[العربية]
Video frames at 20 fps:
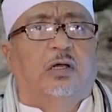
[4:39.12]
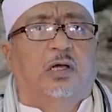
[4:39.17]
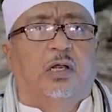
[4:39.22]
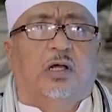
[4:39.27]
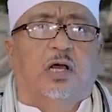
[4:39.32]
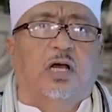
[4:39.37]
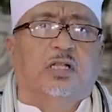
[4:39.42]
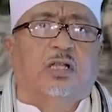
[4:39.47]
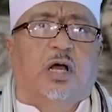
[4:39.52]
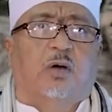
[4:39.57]

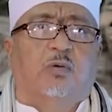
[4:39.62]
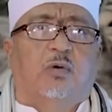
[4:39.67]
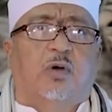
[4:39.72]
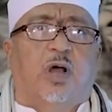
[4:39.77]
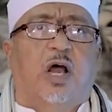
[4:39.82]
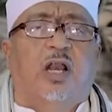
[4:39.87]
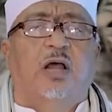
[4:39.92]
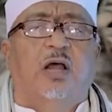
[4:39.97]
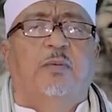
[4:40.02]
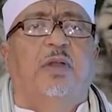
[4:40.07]
انقطعوا
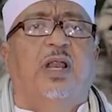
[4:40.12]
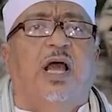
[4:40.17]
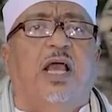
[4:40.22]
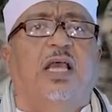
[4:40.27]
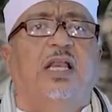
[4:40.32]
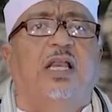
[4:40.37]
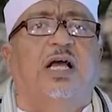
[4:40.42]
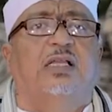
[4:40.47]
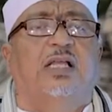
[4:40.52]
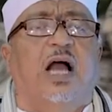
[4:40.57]
قال من
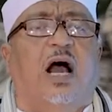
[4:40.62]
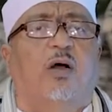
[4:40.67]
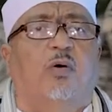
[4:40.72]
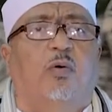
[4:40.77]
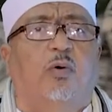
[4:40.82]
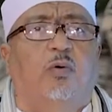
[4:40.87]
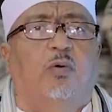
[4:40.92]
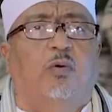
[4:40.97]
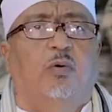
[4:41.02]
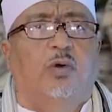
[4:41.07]
أين
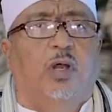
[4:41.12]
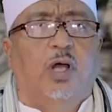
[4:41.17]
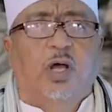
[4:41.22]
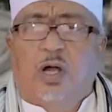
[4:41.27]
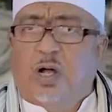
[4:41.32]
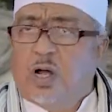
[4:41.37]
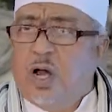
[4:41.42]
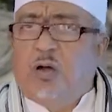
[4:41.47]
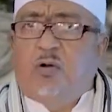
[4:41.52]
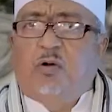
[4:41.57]
تأكلون
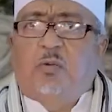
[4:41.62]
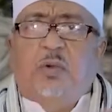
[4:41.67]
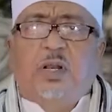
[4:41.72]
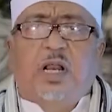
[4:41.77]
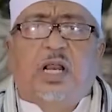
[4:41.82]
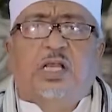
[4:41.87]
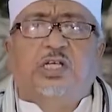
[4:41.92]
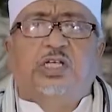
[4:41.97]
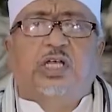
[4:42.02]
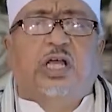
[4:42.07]
قالوا
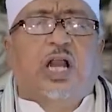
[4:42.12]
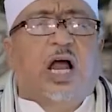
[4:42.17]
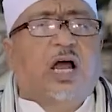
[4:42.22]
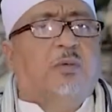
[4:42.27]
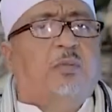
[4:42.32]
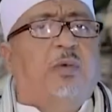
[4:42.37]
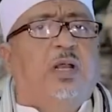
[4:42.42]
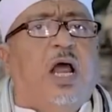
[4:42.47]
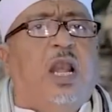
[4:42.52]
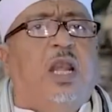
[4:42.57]
من
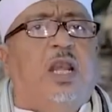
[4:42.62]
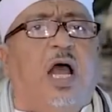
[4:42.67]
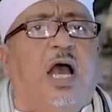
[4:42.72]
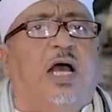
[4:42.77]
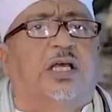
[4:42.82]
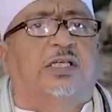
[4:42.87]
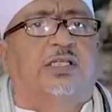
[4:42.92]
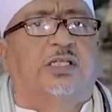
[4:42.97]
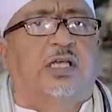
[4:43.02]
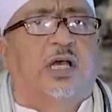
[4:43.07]
الجيران من
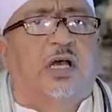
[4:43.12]
الناس